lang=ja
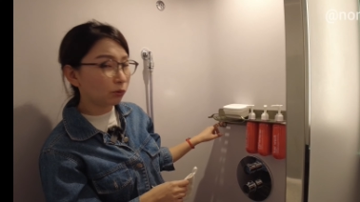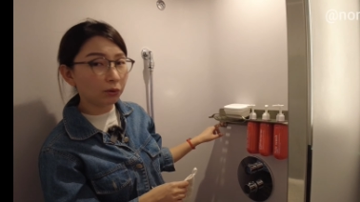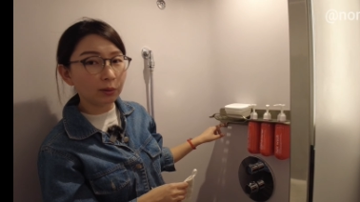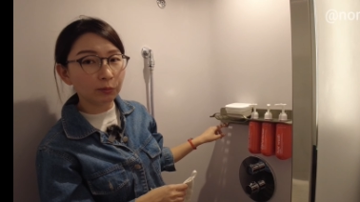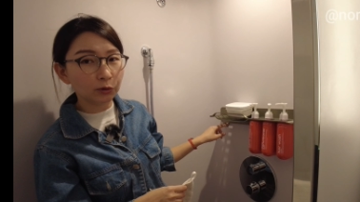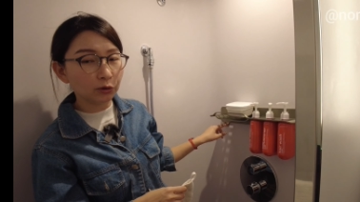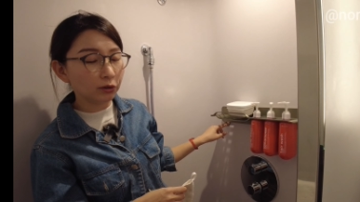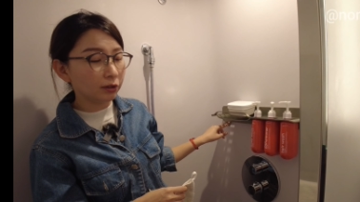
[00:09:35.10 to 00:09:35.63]
クとか
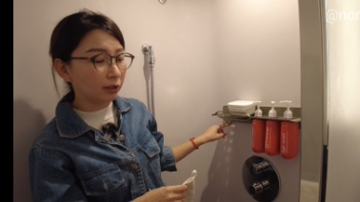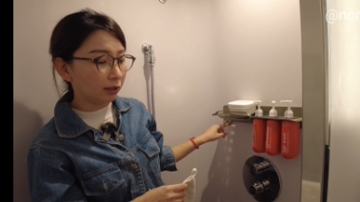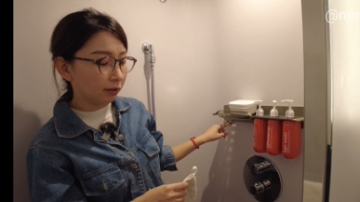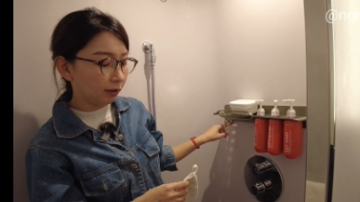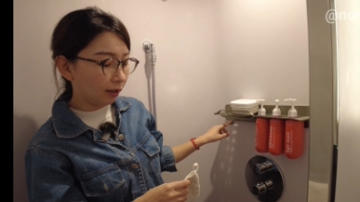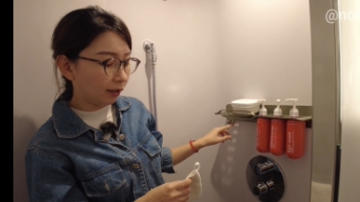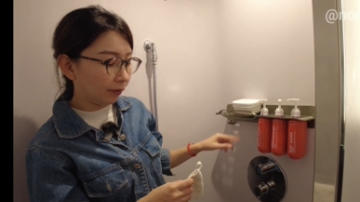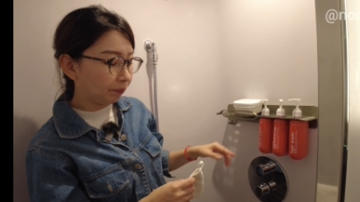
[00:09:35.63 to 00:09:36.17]
もついてい
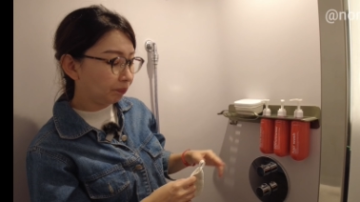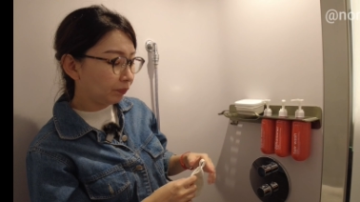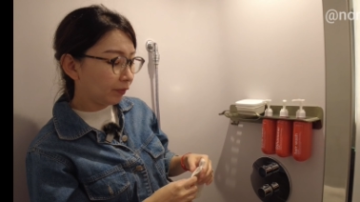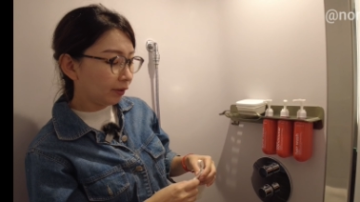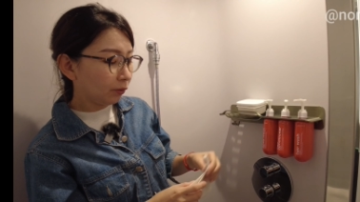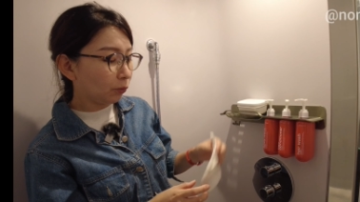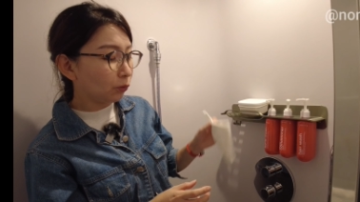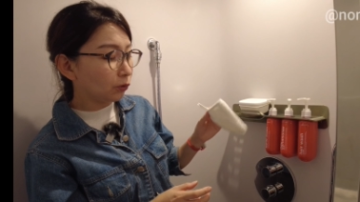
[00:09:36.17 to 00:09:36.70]
て
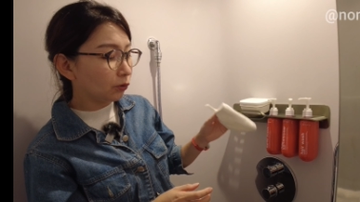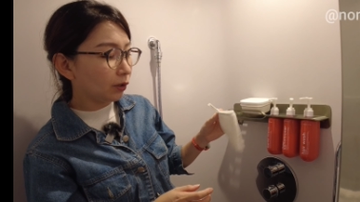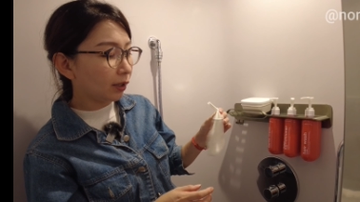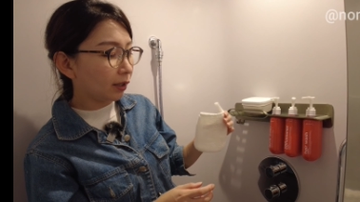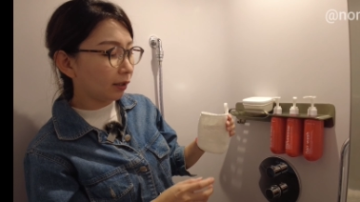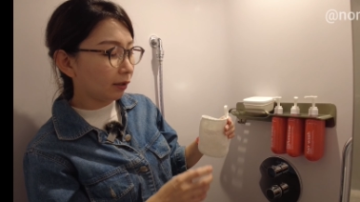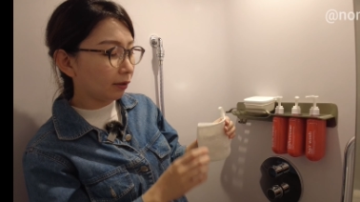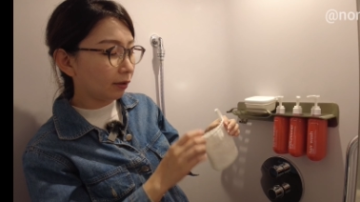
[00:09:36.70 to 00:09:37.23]
こういうね
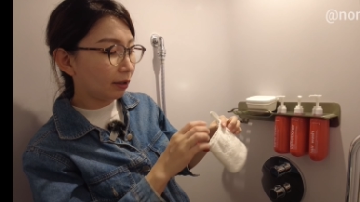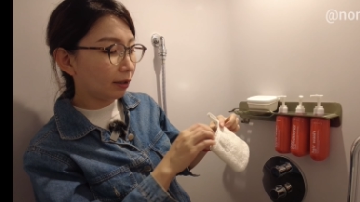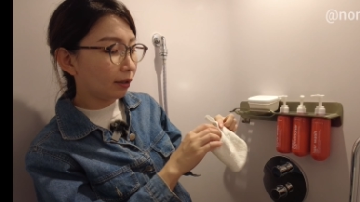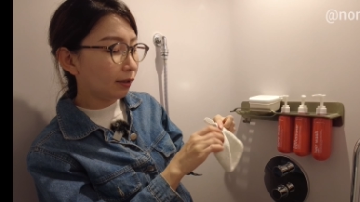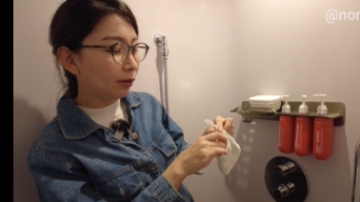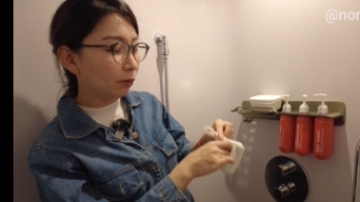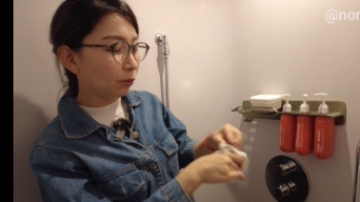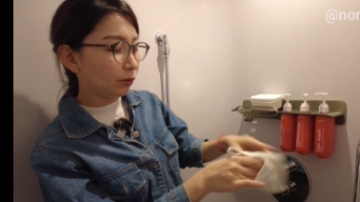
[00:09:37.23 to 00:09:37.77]
体
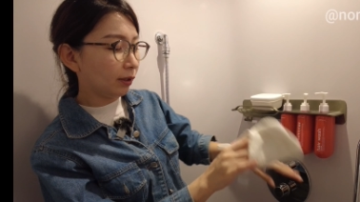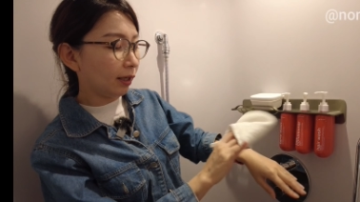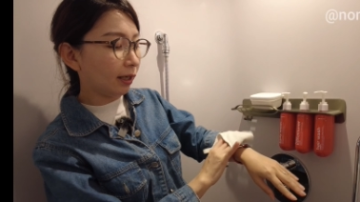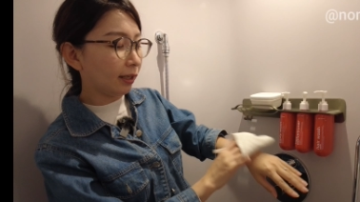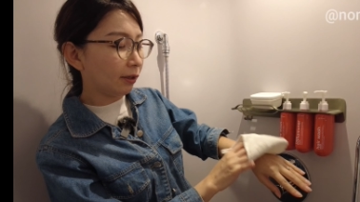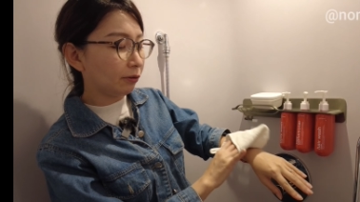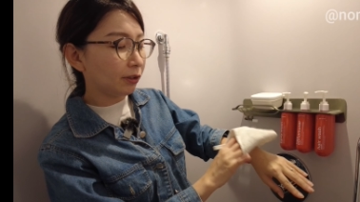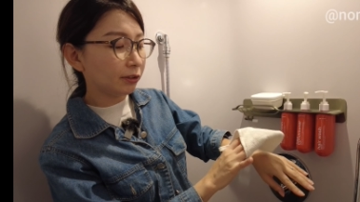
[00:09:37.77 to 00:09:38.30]
こうやって
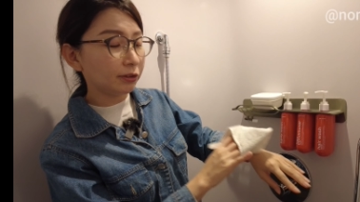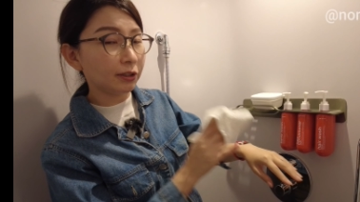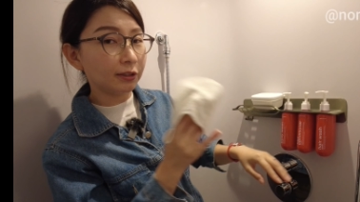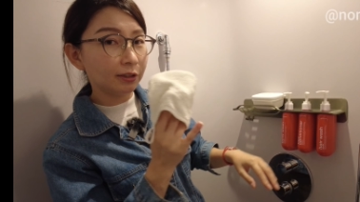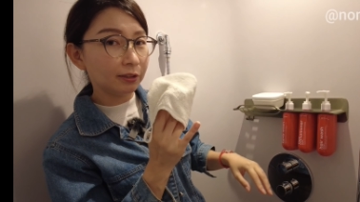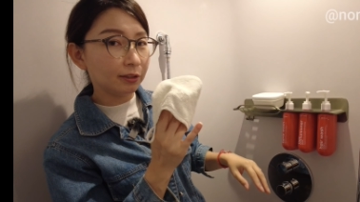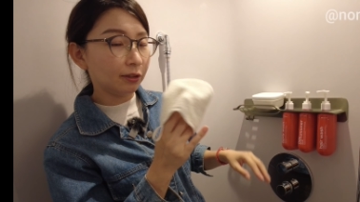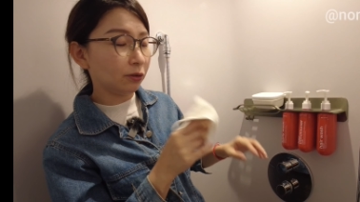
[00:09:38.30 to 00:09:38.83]
洗うやつな
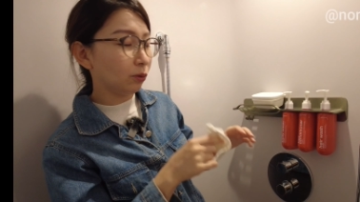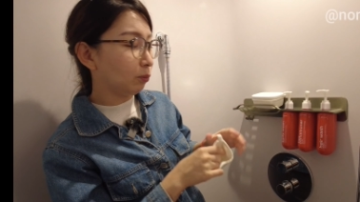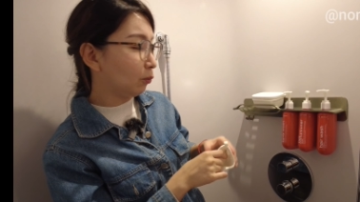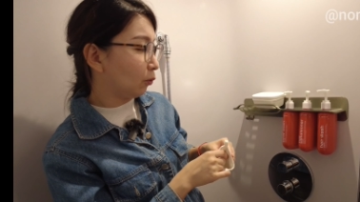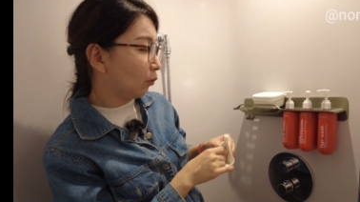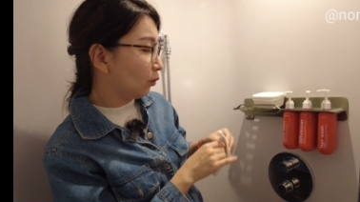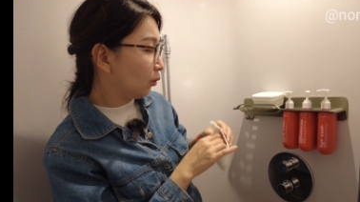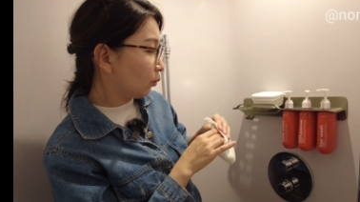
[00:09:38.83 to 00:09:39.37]
んですけれど
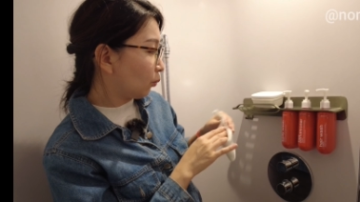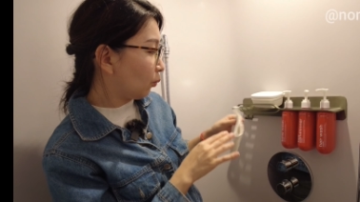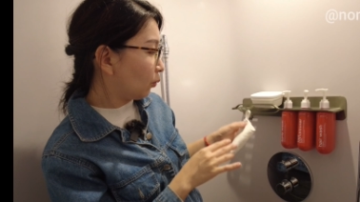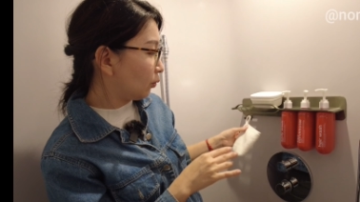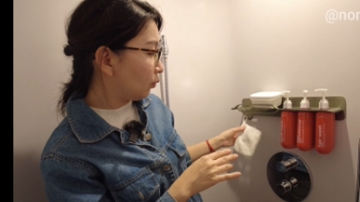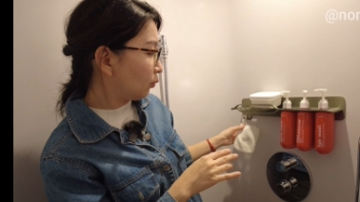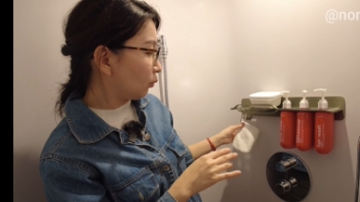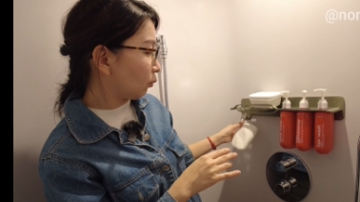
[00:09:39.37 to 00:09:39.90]
も
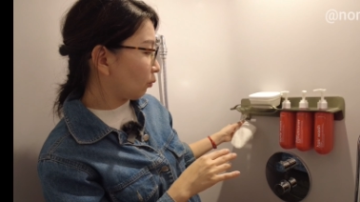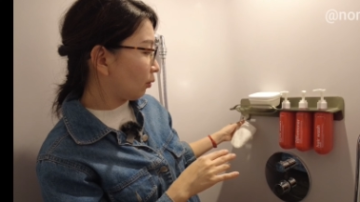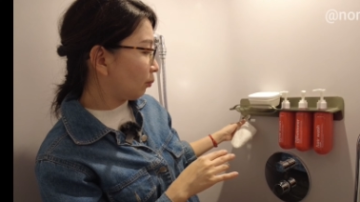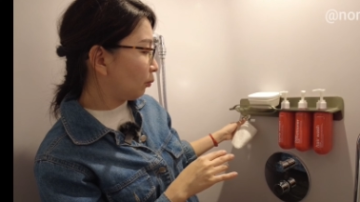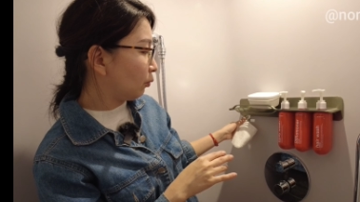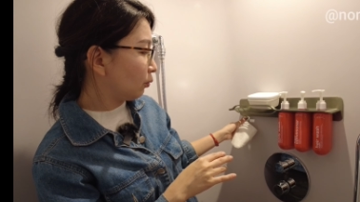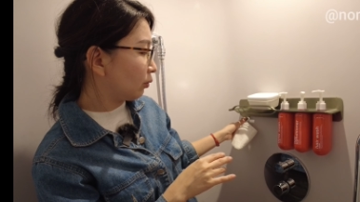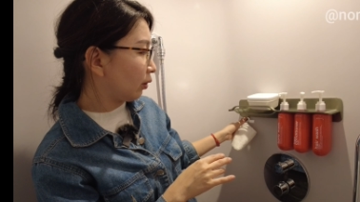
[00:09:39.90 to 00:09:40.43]
こういうのとか
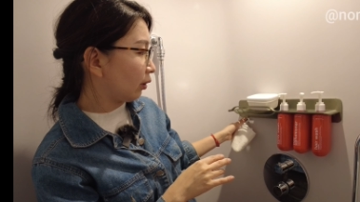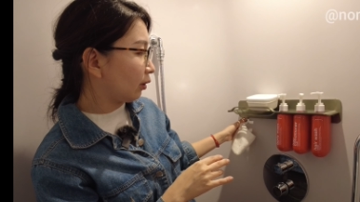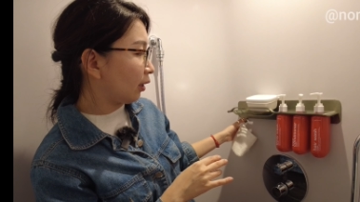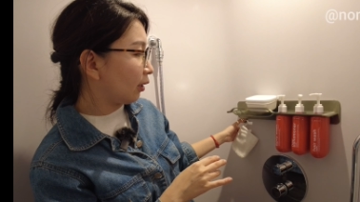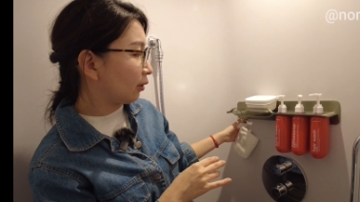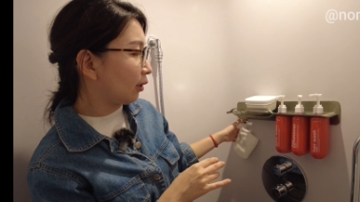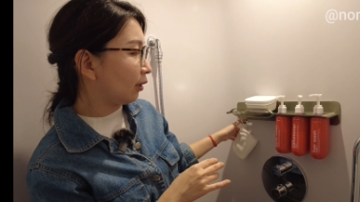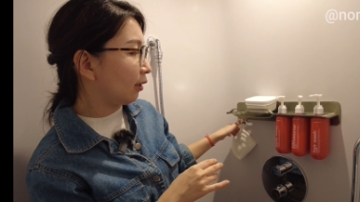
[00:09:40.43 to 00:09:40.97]
ポンって
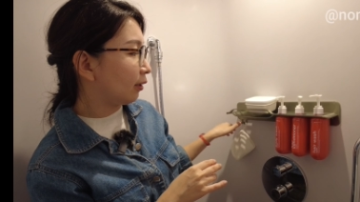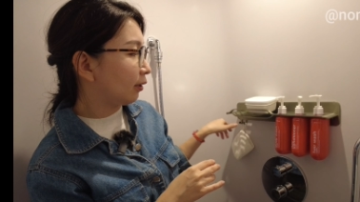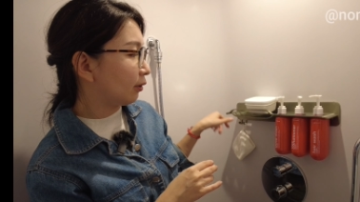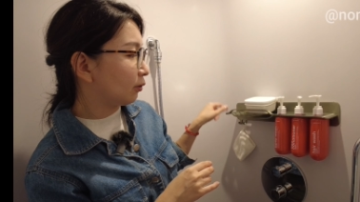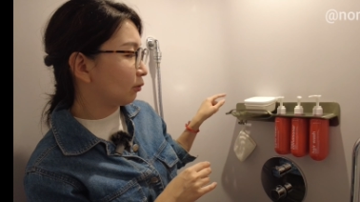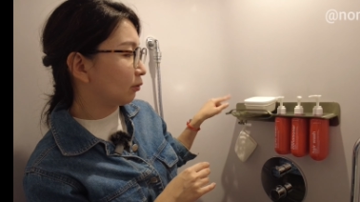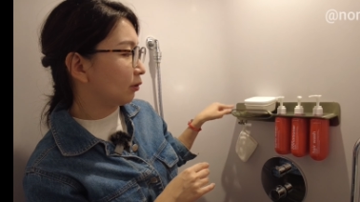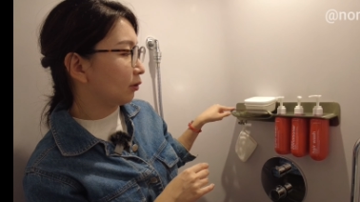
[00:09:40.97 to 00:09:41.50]
かけら
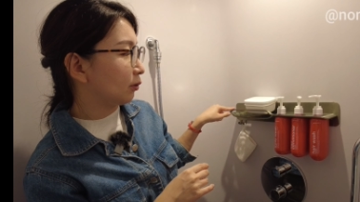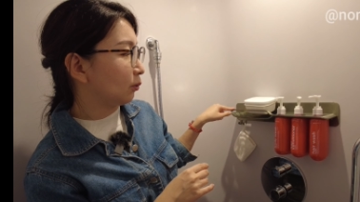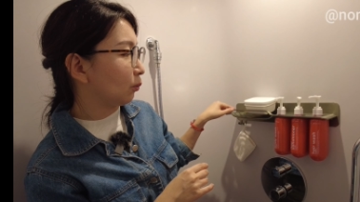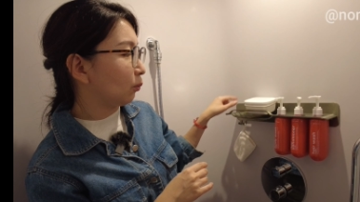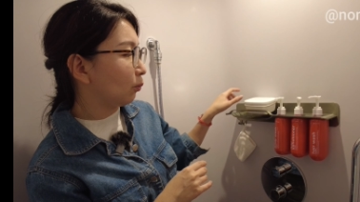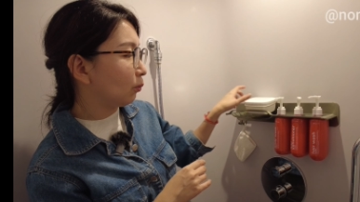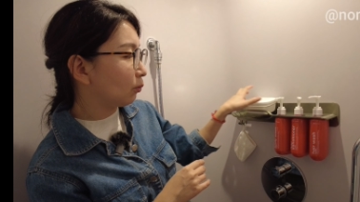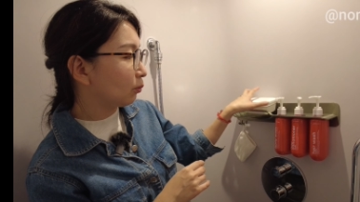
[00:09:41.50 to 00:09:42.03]
れるんです
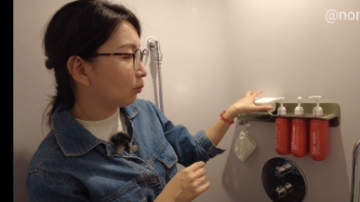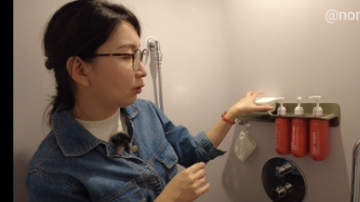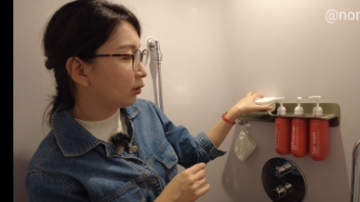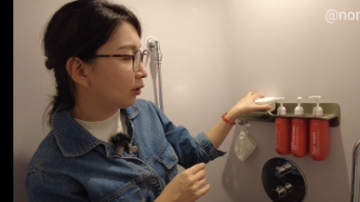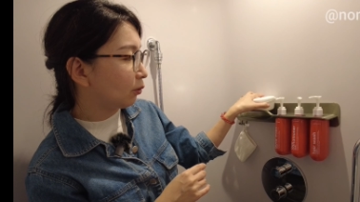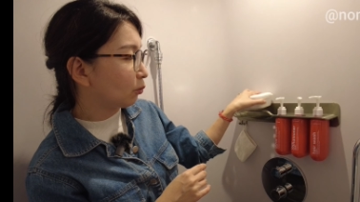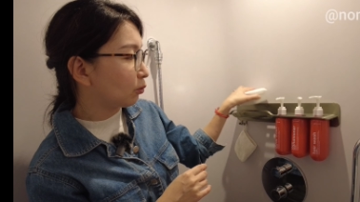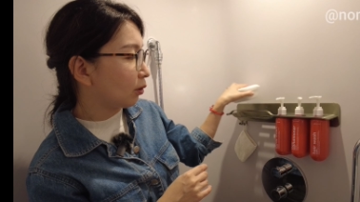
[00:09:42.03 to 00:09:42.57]
よ本当
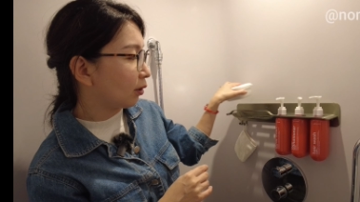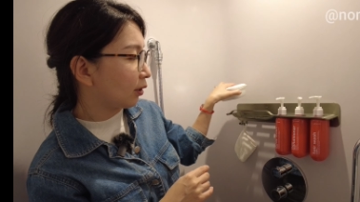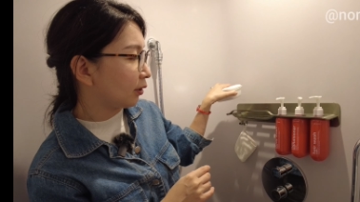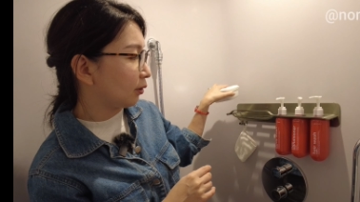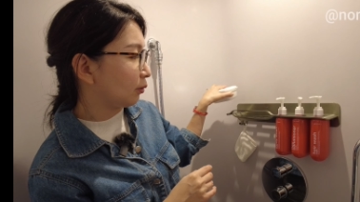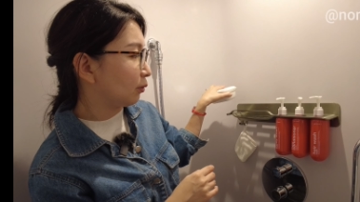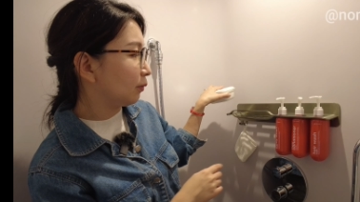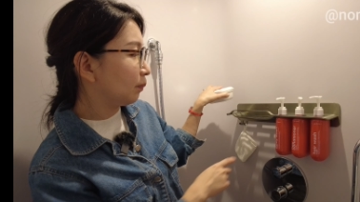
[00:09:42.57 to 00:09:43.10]
にねよく考
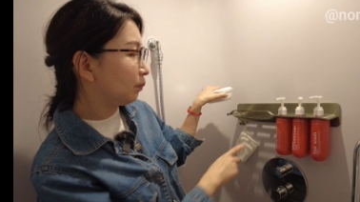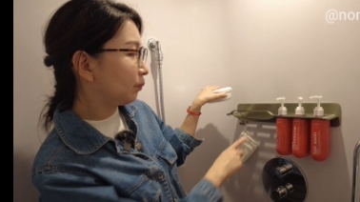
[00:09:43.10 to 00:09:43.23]
えてる。